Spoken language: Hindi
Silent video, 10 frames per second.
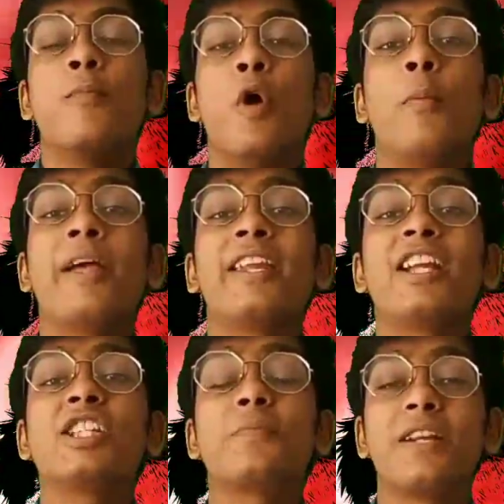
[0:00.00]

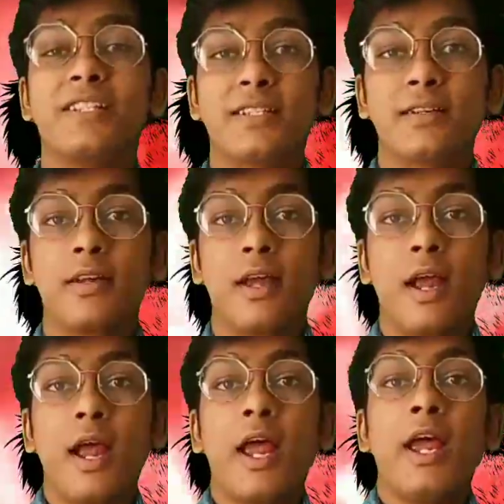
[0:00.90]
पोमेरियन स्पिट्स
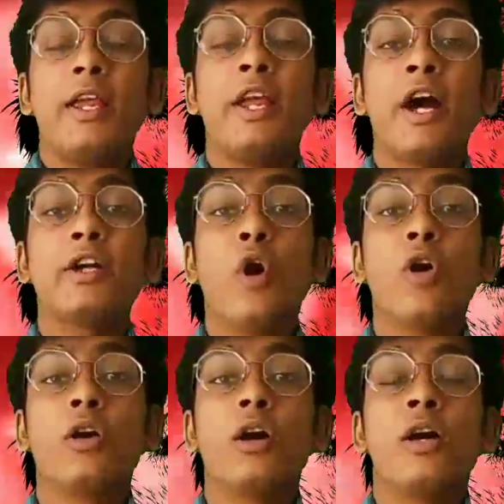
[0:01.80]
यह
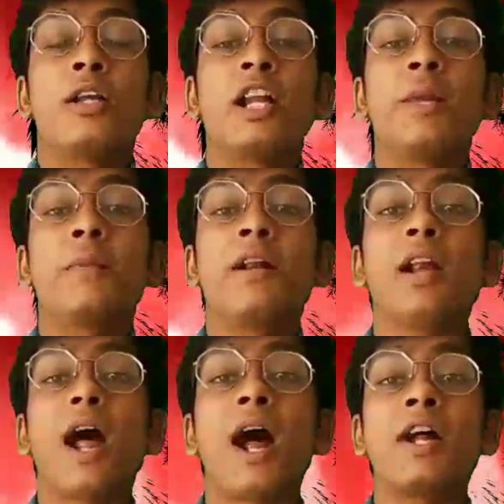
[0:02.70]
डॉग करीबन
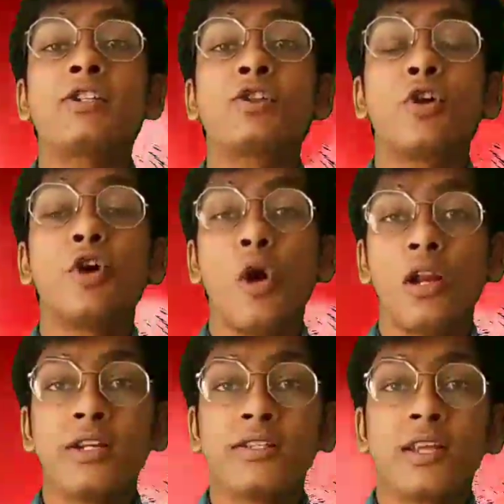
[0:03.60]
800
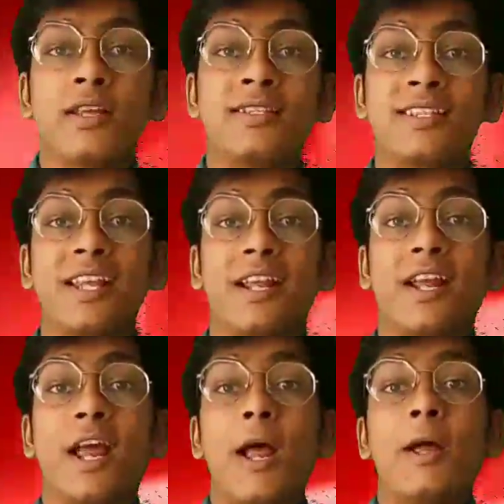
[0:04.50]
डॉलर्स से
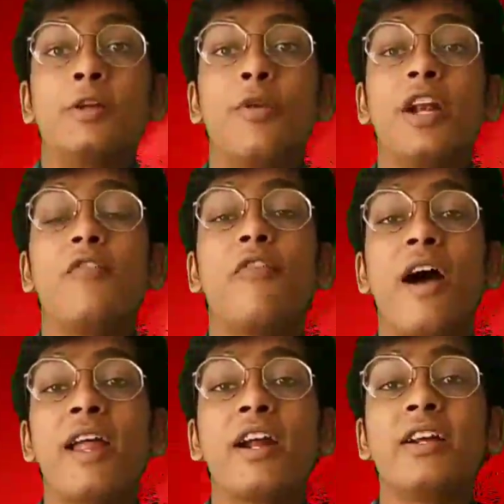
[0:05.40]

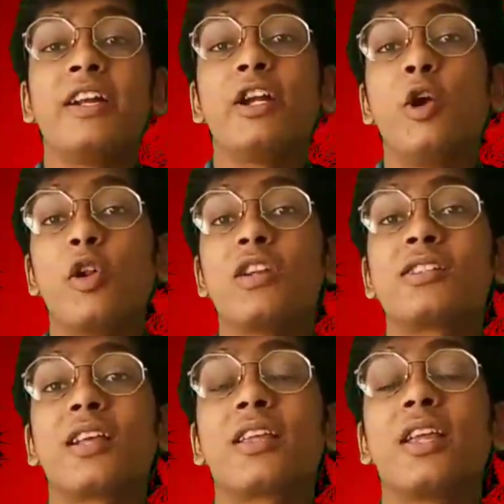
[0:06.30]
2500 डॉलर्स